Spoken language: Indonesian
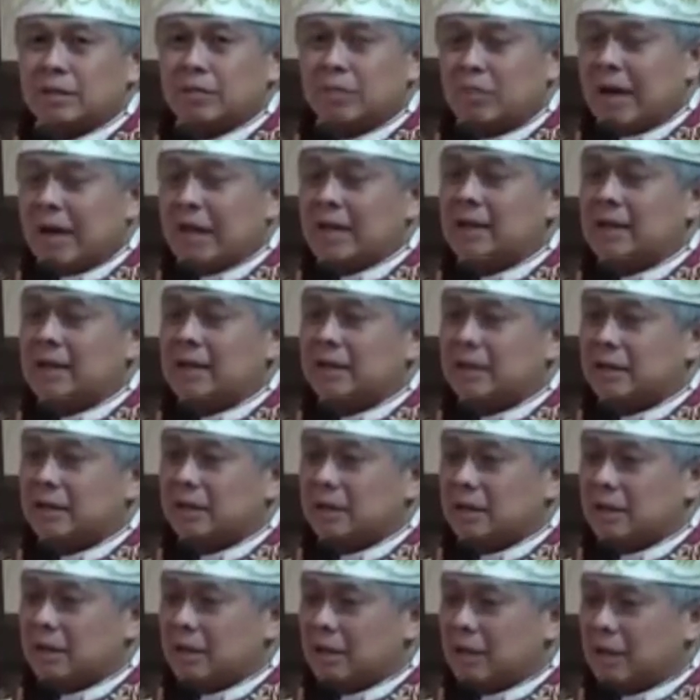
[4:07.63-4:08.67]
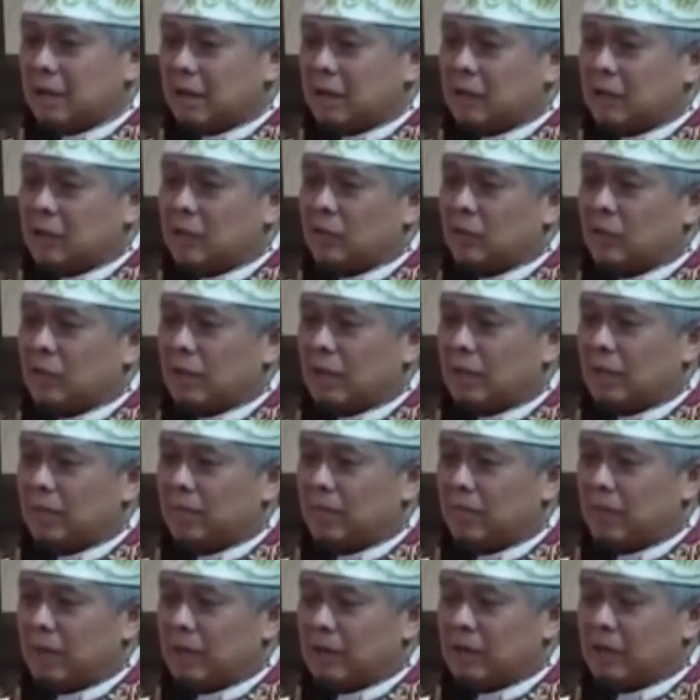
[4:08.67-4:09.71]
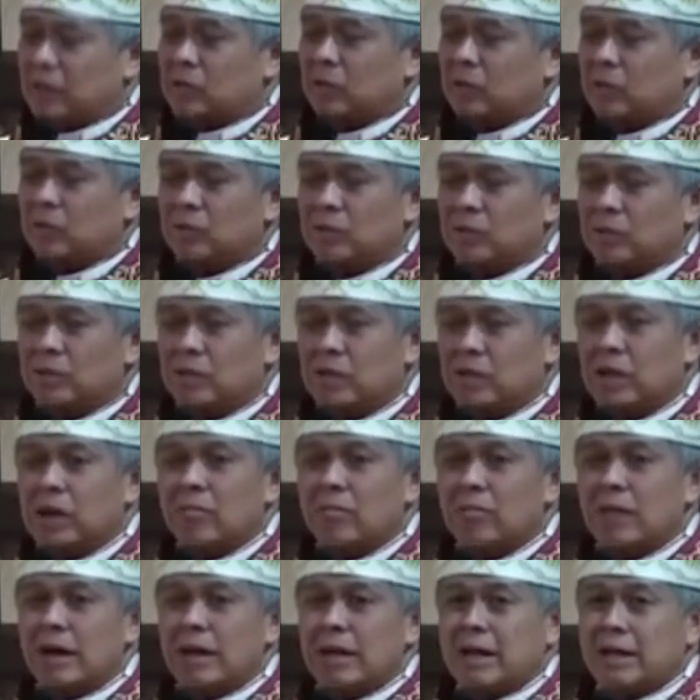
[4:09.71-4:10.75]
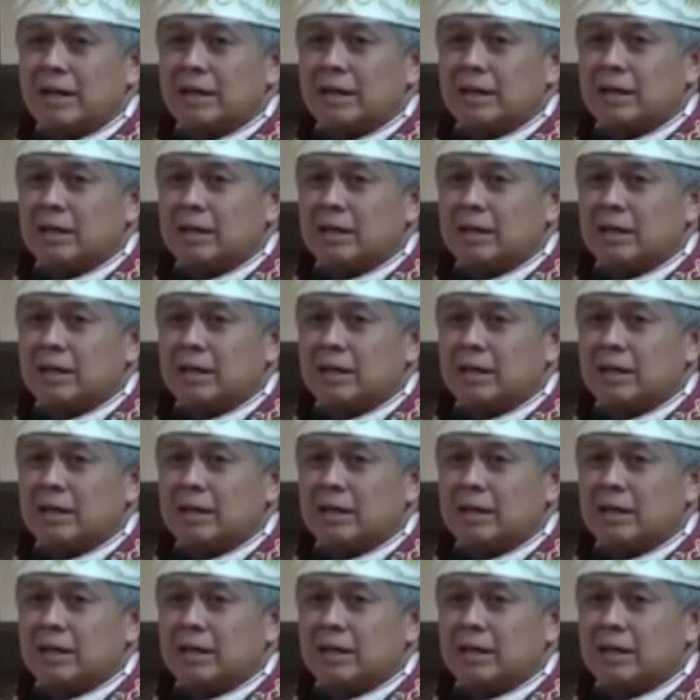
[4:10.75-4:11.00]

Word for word: baik atau dalam atau tidak baik